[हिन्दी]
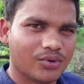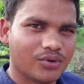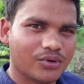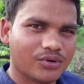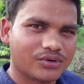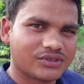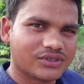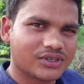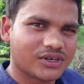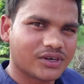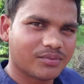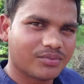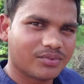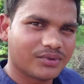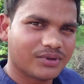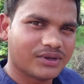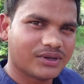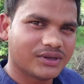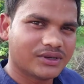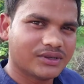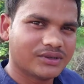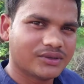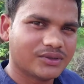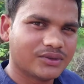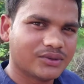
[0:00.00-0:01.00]
बहुत सारा
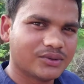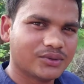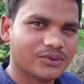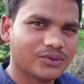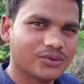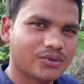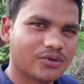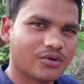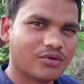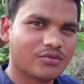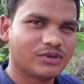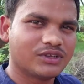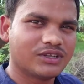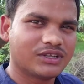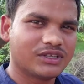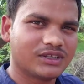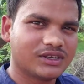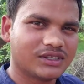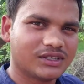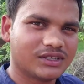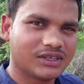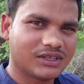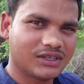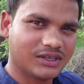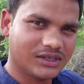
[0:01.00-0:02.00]
प्यार दो में याद
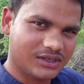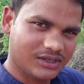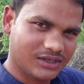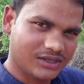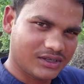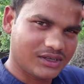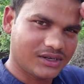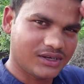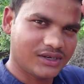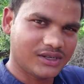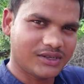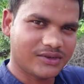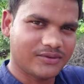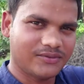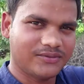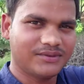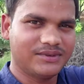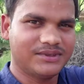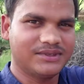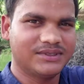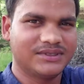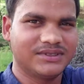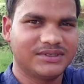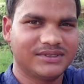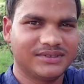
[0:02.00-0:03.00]
रखिएगा अल्लाह
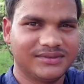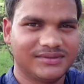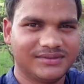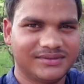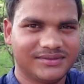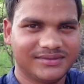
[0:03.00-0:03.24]
हाफिज़